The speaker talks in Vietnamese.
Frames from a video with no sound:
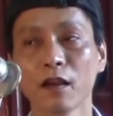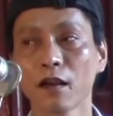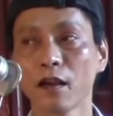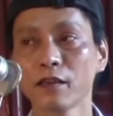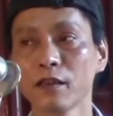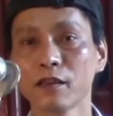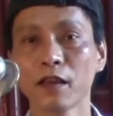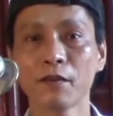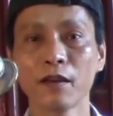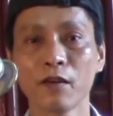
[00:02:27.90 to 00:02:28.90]
Hãy chia
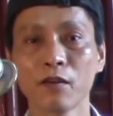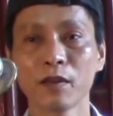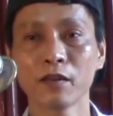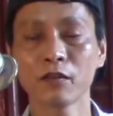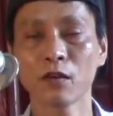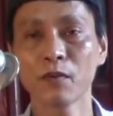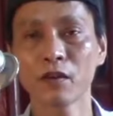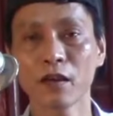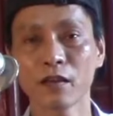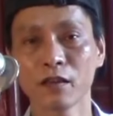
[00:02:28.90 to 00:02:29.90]
sẻ video của mình cho mọi
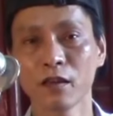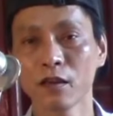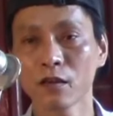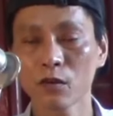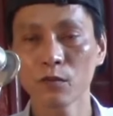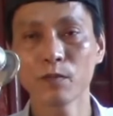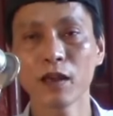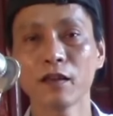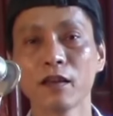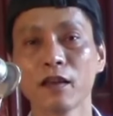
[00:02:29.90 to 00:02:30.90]
người cùng
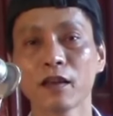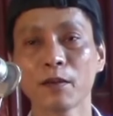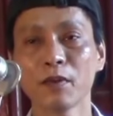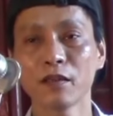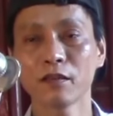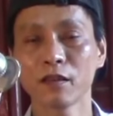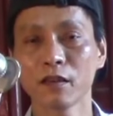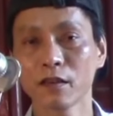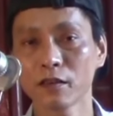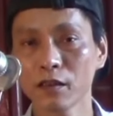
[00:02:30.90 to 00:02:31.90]
biết. Cảm ơn
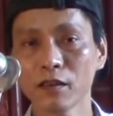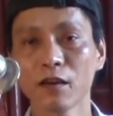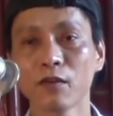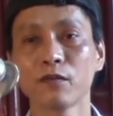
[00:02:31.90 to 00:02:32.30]
rất nhiều.